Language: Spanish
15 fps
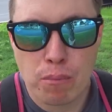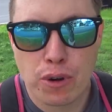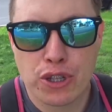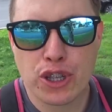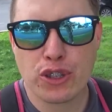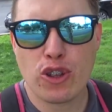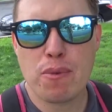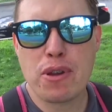Por
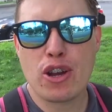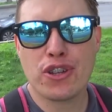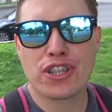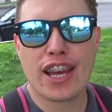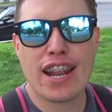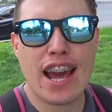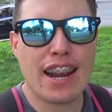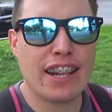cierto
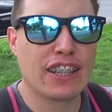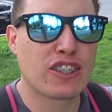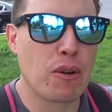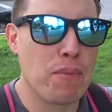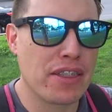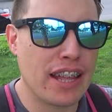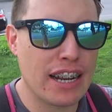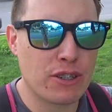amigos, quería
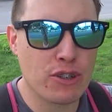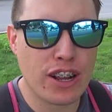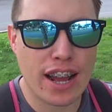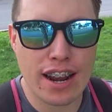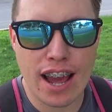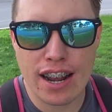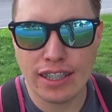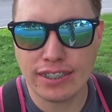recomendarles un
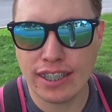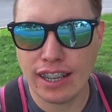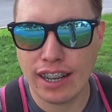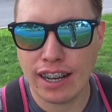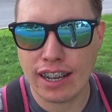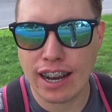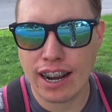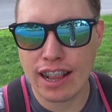canal, es
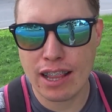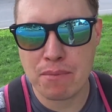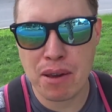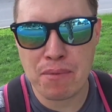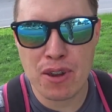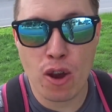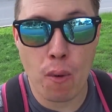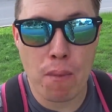el canal de
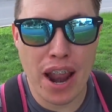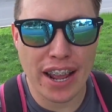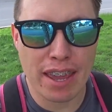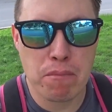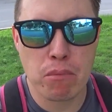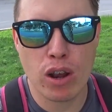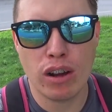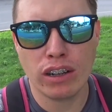mi amigo
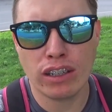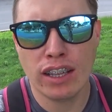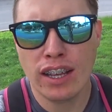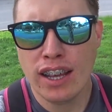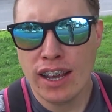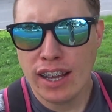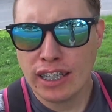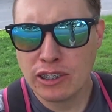Black in Block.
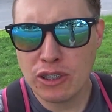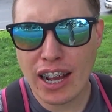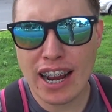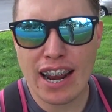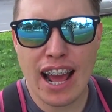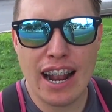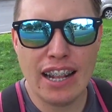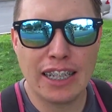Es un
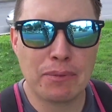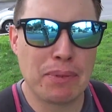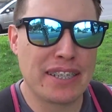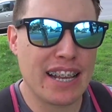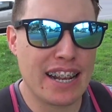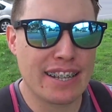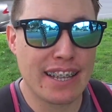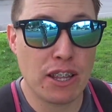canal
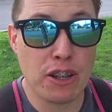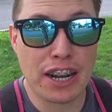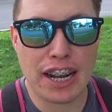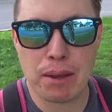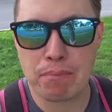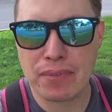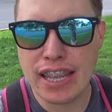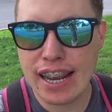especializado en
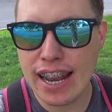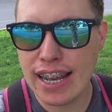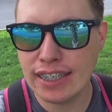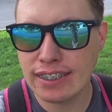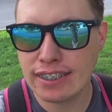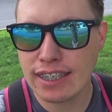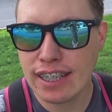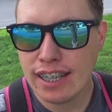
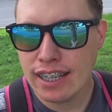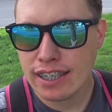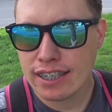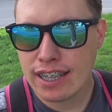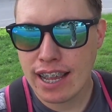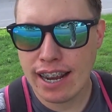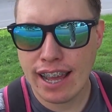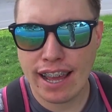reptiles
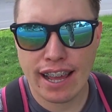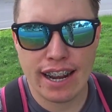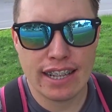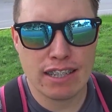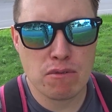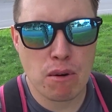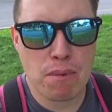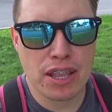tiene en
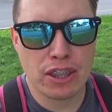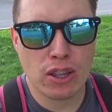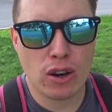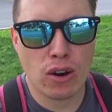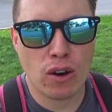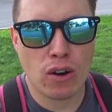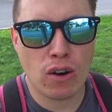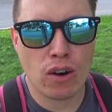este
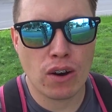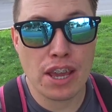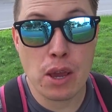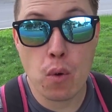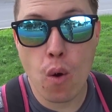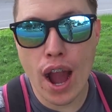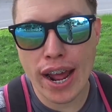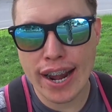momento
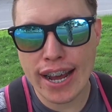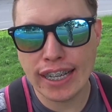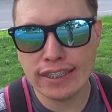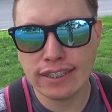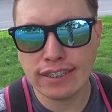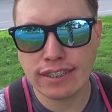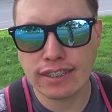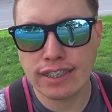
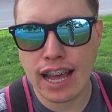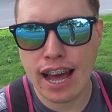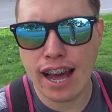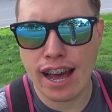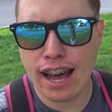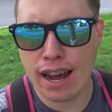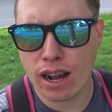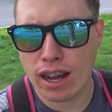iguanas,
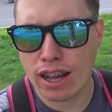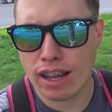da eh,